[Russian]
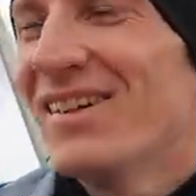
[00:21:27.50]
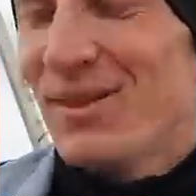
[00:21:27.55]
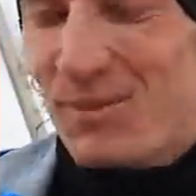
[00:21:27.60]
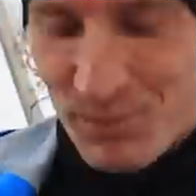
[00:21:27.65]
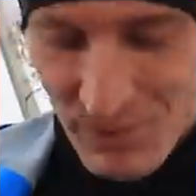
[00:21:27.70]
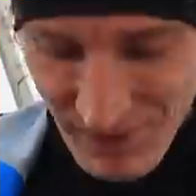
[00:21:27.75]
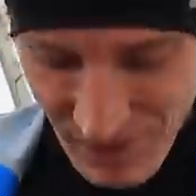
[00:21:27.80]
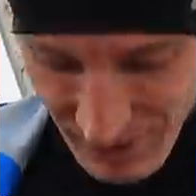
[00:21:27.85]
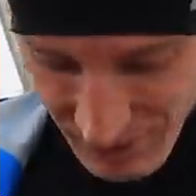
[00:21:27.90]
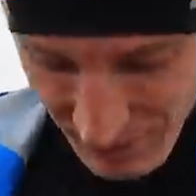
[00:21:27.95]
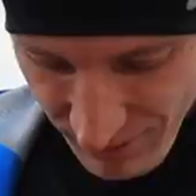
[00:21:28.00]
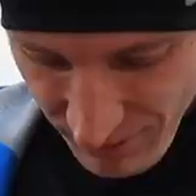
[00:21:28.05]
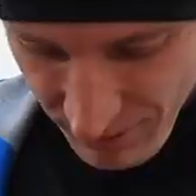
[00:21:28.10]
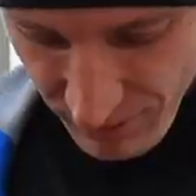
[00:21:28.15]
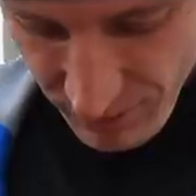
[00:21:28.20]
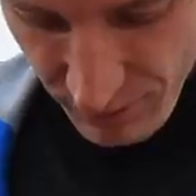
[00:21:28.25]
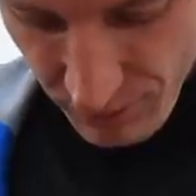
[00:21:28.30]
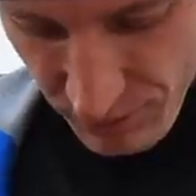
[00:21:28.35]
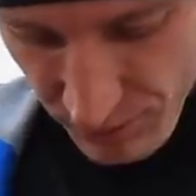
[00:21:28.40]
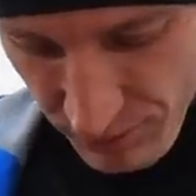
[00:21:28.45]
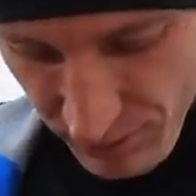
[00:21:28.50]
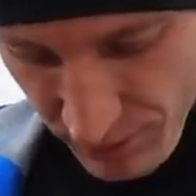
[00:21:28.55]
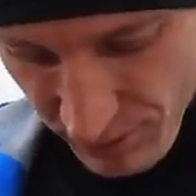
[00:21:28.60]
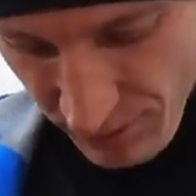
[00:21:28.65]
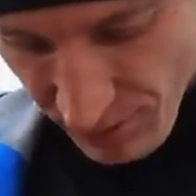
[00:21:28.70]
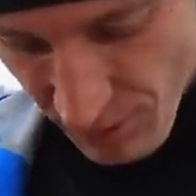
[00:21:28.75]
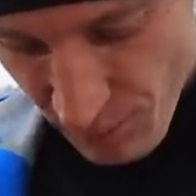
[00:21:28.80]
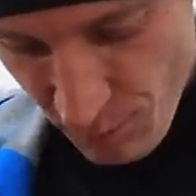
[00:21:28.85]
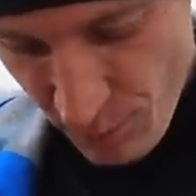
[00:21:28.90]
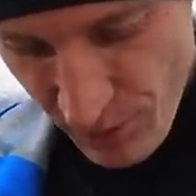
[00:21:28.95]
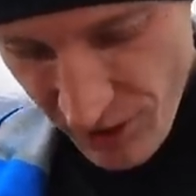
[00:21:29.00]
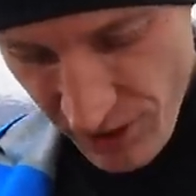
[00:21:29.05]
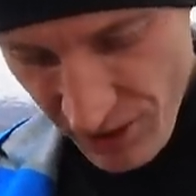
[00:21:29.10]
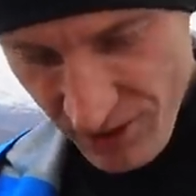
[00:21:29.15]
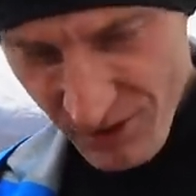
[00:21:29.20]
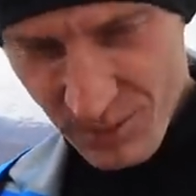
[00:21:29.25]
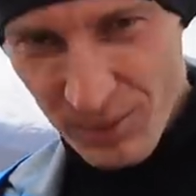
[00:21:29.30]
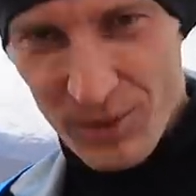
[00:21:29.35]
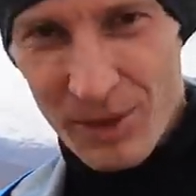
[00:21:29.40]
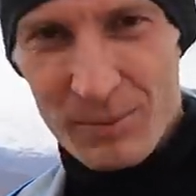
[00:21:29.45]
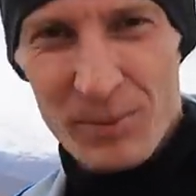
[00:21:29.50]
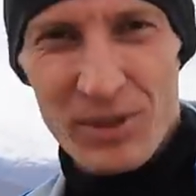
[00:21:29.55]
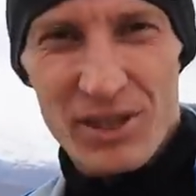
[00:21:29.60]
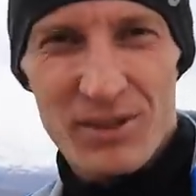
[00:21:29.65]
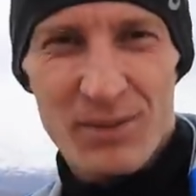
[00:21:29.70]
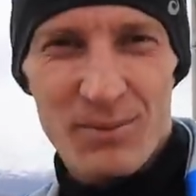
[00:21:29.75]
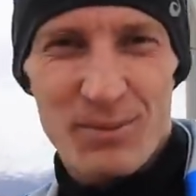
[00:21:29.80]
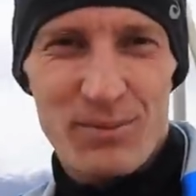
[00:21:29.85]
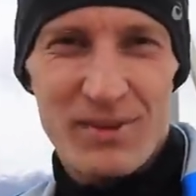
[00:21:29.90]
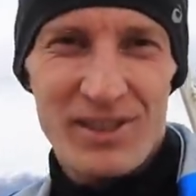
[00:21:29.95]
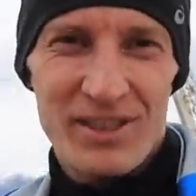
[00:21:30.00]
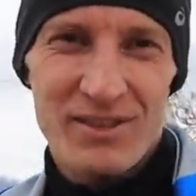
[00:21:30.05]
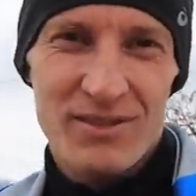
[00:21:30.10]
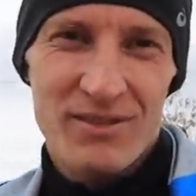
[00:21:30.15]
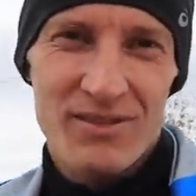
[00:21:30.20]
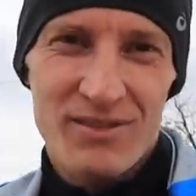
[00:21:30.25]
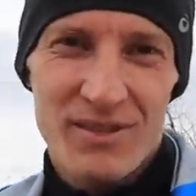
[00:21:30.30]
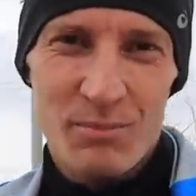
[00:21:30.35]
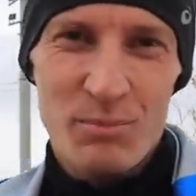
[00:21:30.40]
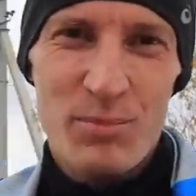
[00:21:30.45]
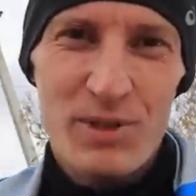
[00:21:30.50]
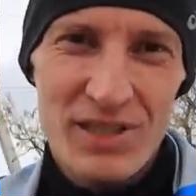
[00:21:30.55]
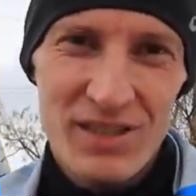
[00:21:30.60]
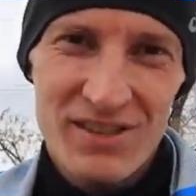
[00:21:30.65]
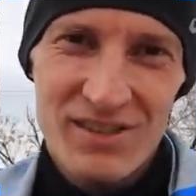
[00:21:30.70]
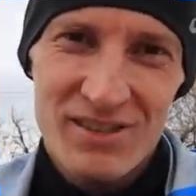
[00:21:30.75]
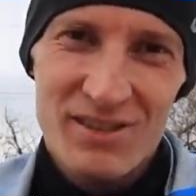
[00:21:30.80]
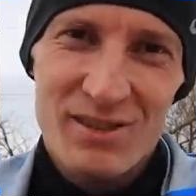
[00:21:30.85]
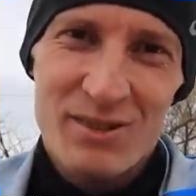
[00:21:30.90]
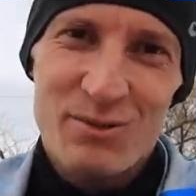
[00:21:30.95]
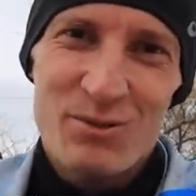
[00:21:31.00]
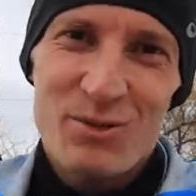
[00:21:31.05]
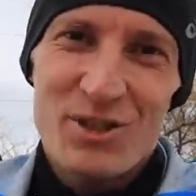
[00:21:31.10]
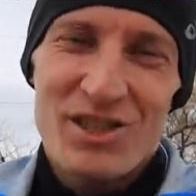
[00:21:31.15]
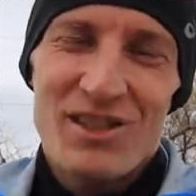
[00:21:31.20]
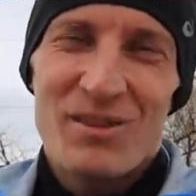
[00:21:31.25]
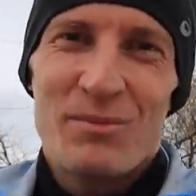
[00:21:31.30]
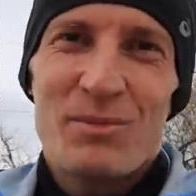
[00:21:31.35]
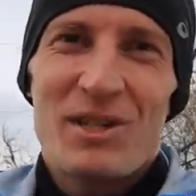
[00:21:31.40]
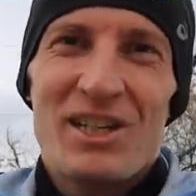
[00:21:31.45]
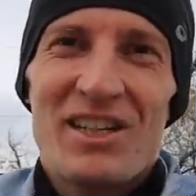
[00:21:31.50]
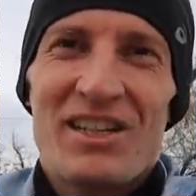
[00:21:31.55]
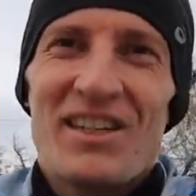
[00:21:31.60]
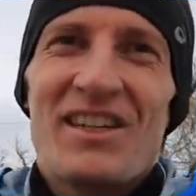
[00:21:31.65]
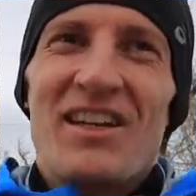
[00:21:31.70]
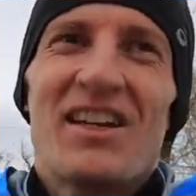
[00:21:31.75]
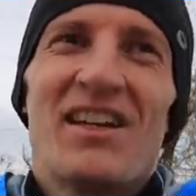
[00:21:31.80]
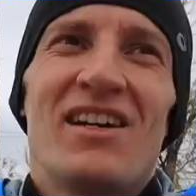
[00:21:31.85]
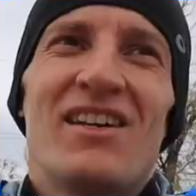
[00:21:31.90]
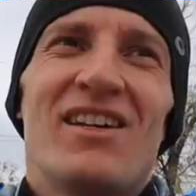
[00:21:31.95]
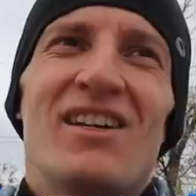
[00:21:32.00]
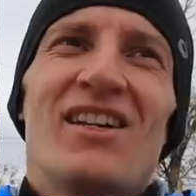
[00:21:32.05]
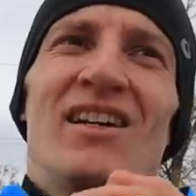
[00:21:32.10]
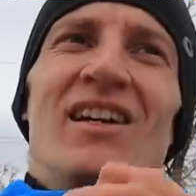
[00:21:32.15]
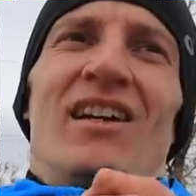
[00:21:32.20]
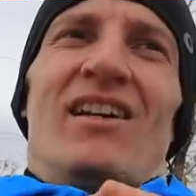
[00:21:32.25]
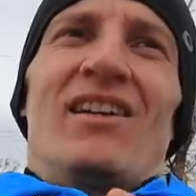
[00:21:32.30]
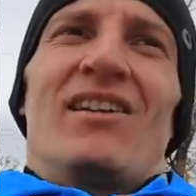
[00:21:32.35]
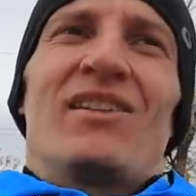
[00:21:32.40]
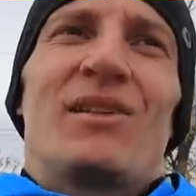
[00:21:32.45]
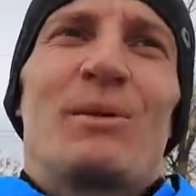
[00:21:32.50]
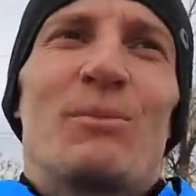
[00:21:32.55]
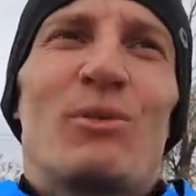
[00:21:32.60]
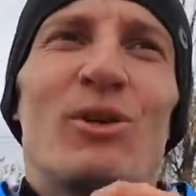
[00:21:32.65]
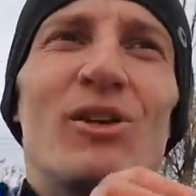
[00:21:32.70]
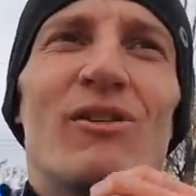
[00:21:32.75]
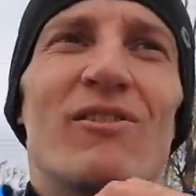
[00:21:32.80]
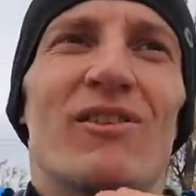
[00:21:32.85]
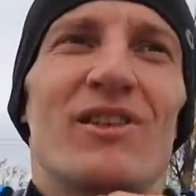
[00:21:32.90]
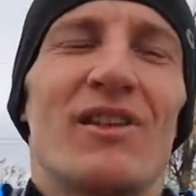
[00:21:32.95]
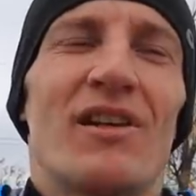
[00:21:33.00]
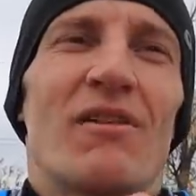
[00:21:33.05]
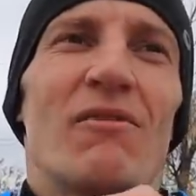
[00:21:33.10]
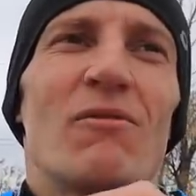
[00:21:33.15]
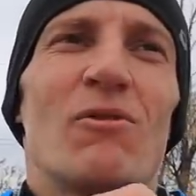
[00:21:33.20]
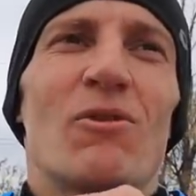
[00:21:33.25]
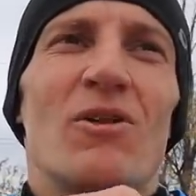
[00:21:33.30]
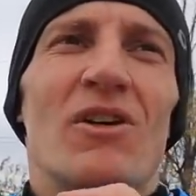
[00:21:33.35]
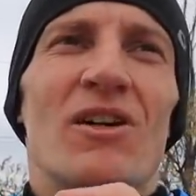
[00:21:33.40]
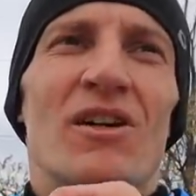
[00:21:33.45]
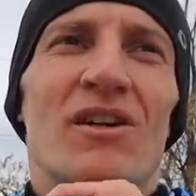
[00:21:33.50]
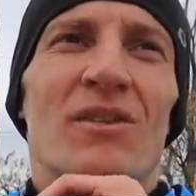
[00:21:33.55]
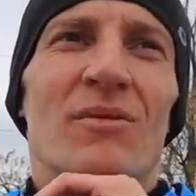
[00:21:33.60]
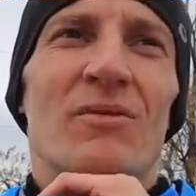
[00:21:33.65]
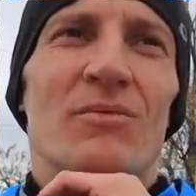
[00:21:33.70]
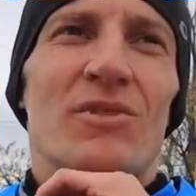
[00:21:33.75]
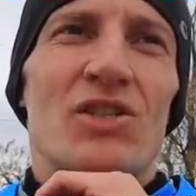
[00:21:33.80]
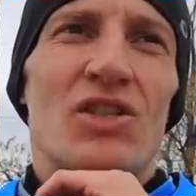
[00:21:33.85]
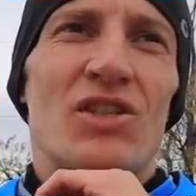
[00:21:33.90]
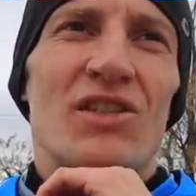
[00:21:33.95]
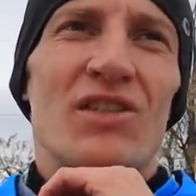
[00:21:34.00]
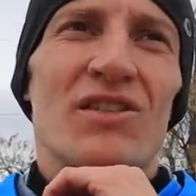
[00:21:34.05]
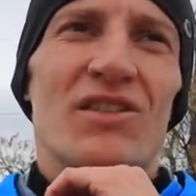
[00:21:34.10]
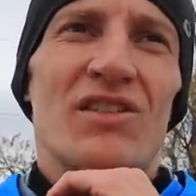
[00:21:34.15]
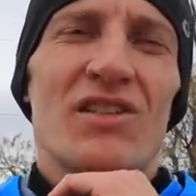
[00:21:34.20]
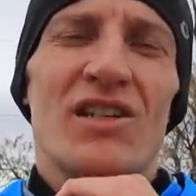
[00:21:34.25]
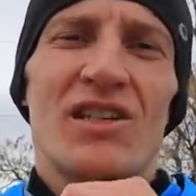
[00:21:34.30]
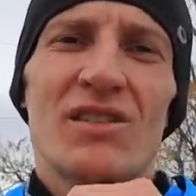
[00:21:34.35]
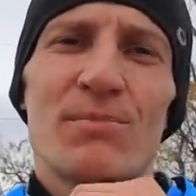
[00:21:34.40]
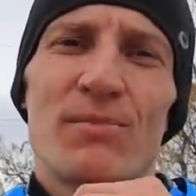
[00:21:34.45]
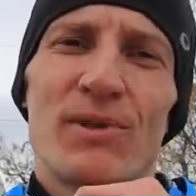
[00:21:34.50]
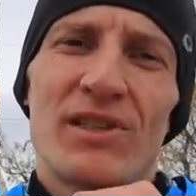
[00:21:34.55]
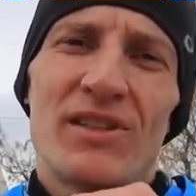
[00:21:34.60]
Блин, ну, обычная пробежка, блин, обычная скучная беготня. Тем более у одного. 14 раз по